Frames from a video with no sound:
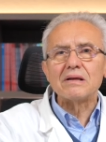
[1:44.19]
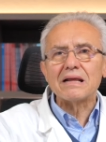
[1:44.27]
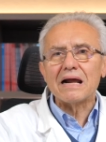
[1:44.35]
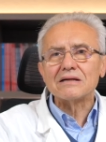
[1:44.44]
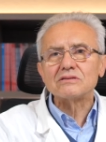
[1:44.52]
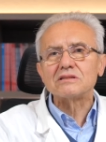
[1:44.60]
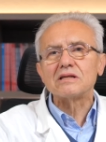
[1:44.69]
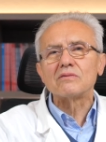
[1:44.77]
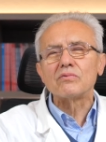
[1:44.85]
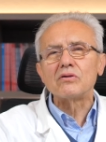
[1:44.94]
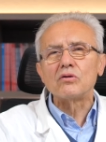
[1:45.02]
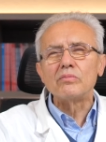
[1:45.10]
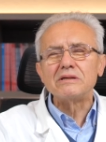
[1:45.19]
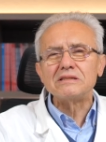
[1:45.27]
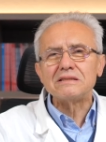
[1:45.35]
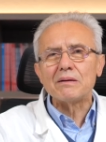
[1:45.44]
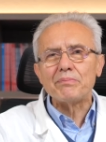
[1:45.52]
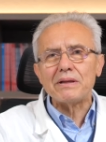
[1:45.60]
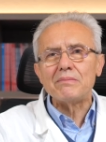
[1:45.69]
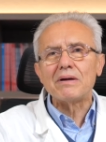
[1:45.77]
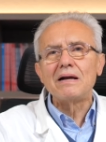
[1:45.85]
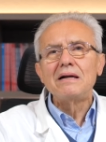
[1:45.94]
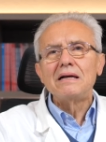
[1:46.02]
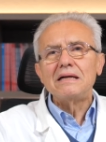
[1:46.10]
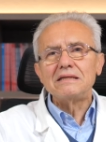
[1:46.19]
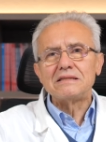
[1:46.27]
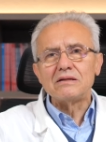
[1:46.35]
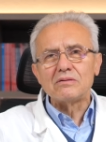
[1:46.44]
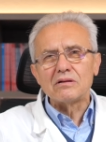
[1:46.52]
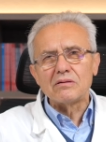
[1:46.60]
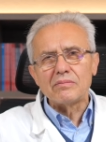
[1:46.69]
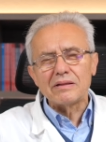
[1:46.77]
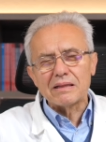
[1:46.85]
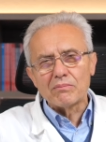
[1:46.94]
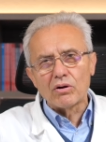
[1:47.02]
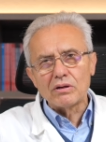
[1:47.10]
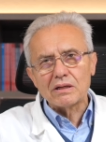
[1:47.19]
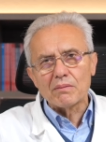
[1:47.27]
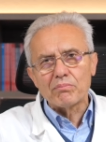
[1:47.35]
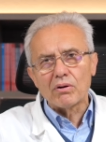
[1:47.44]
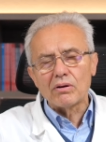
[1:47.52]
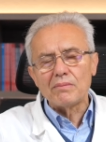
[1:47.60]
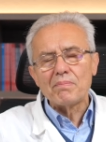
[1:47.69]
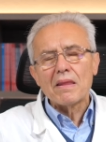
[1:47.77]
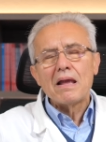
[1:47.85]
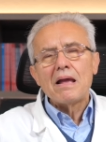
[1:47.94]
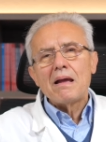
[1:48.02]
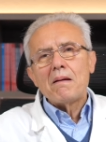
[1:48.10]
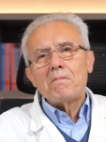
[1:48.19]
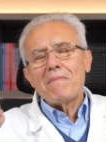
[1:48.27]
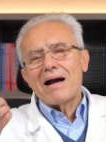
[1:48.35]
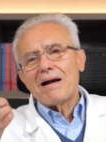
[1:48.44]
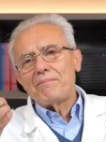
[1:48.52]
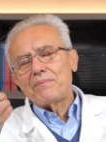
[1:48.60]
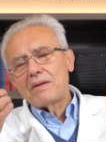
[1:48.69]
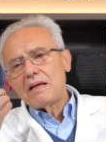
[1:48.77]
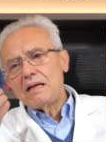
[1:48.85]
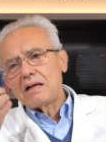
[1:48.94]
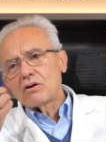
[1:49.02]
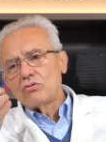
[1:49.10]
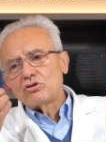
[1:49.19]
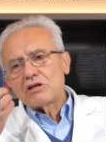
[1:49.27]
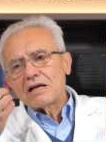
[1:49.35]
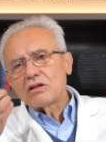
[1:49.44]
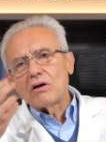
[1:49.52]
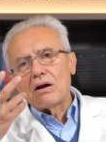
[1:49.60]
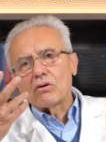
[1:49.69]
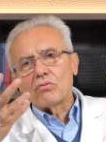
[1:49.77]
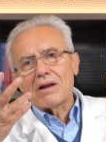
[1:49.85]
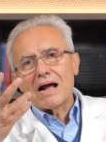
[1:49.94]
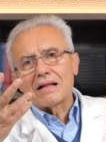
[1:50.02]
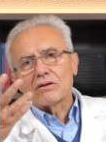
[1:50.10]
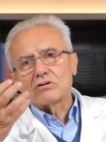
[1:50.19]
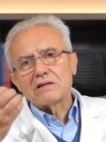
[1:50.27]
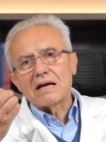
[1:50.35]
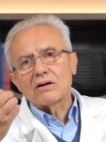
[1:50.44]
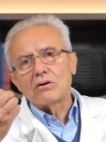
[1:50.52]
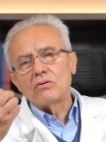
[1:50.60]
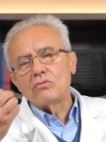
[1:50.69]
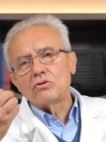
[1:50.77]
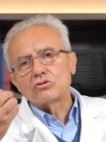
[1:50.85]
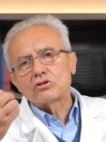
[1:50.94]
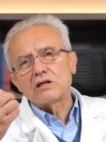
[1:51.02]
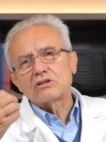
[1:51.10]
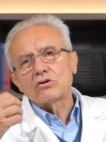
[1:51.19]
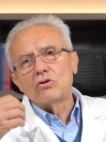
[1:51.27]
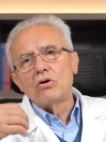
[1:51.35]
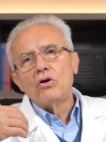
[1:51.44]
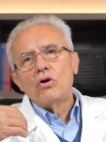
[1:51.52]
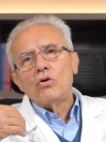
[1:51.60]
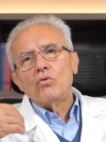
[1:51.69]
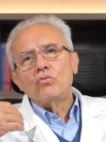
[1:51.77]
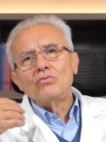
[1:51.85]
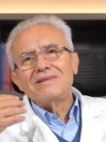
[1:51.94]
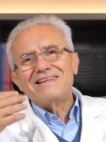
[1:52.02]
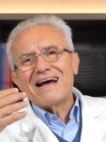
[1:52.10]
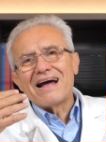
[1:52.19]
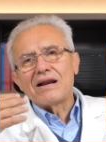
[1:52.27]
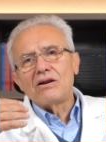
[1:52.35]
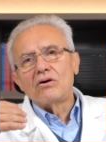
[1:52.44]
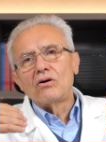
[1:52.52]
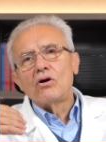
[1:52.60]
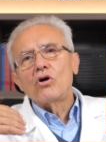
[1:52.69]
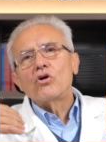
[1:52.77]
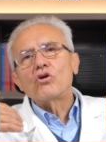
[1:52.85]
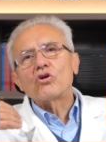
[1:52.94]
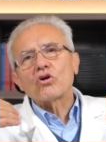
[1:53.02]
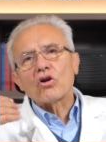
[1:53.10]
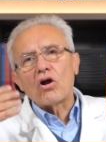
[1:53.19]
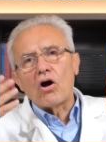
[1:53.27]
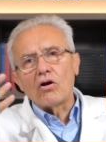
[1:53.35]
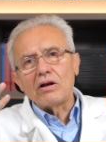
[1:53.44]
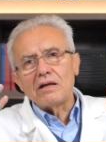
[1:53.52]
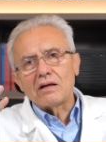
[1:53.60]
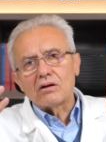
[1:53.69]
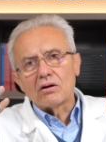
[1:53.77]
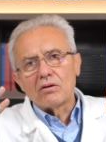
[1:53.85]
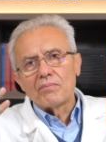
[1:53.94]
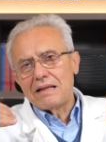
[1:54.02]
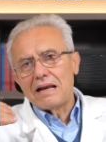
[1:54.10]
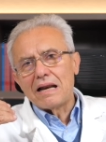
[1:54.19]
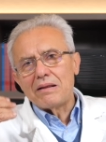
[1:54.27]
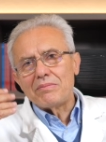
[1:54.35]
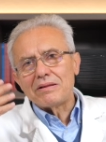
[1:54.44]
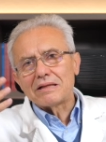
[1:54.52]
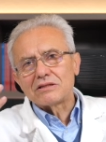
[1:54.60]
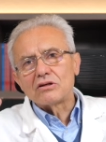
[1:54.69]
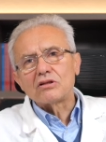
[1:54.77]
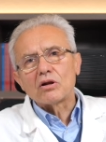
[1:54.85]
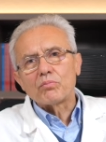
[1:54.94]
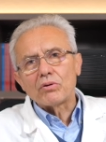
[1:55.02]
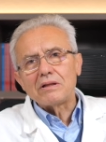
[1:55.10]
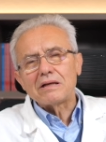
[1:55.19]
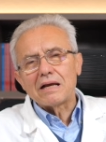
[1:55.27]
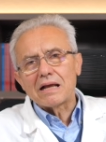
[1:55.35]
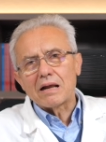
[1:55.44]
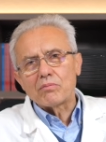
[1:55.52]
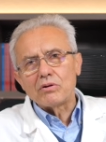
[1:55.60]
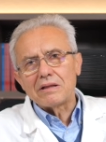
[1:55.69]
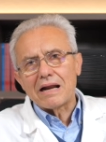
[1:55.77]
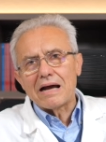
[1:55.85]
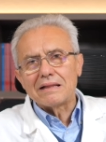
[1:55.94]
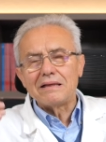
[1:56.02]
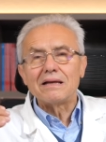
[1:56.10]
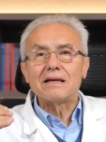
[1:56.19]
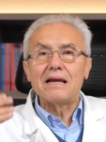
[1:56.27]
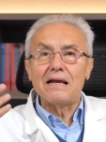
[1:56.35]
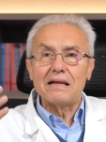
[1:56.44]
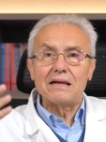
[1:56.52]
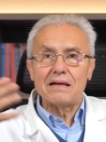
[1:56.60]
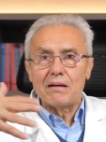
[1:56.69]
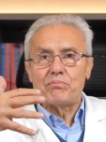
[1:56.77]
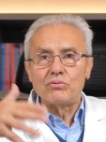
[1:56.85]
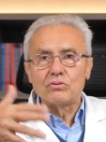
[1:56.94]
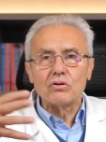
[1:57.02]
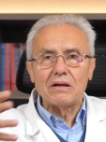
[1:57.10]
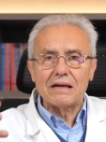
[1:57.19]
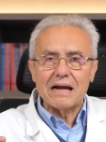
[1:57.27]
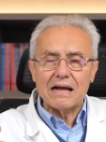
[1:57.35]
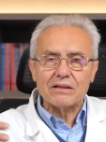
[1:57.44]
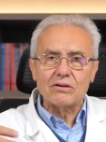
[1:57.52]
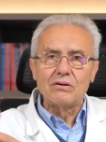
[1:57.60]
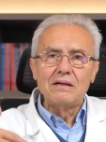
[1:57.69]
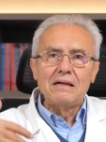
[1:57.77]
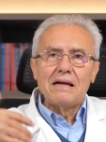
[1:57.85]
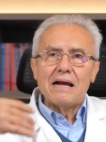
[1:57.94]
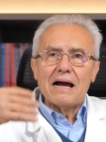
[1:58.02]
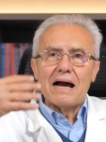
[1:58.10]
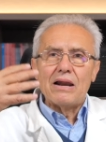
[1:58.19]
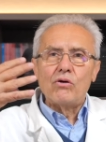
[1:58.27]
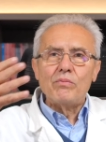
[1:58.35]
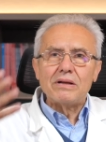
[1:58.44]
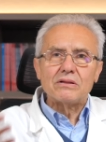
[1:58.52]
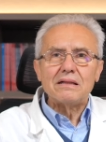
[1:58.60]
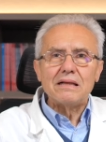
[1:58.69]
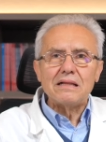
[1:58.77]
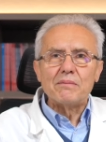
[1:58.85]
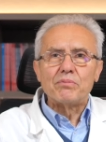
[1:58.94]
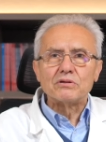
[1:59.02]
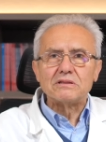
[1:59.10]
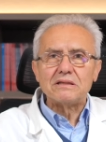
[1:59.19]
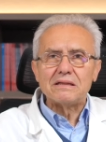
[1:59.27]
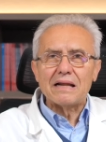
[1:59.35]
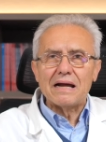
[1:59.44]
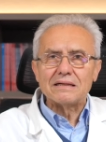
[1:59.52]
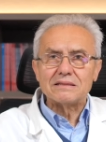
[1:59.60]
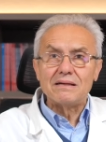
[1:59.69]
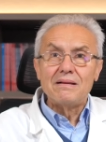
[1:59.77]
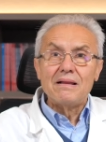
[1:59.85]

in grasso, si trasforma in obesità prima, in sindrome metabolica poi. Ma il concetto è anche un altro, c'è, anche, non c'è solo un danno cronico dell'alimentazione troppo ricca di carboidrati che è appunto legato all'aumento dei depositi di grassi,